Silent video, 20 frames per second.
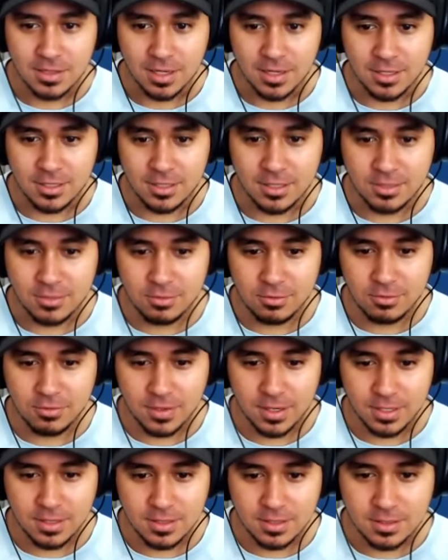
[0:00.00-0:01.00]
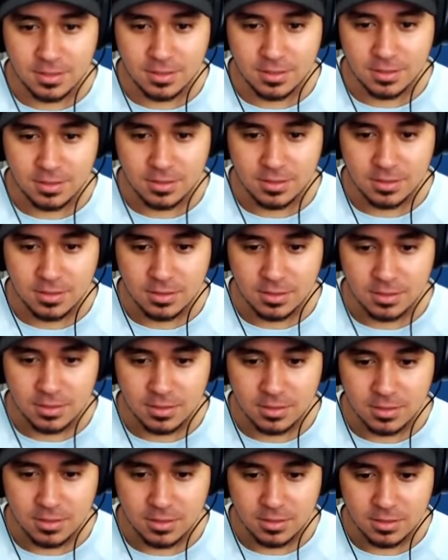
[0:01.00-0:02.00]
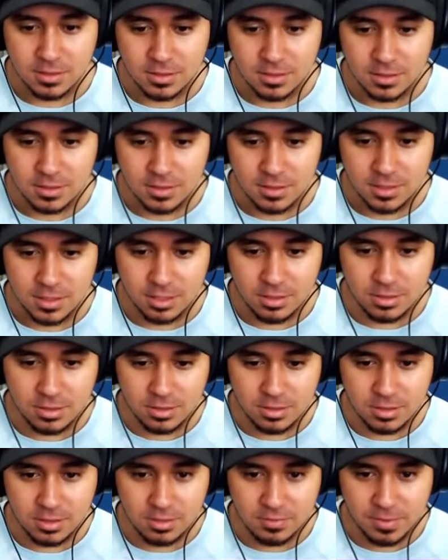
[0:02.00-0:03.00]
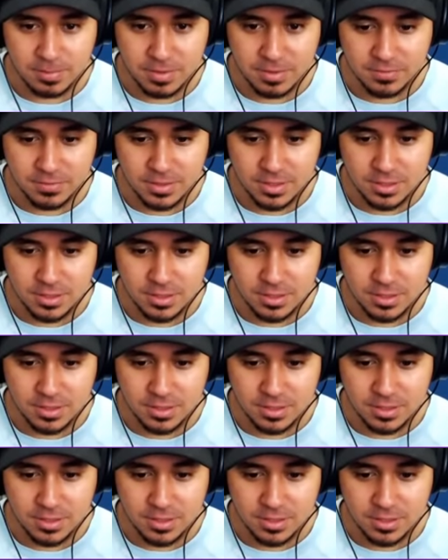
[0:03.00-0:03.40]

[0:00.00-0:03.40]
Aqui a gente tem que surfar, né? Não, não, não, não, não, vem pra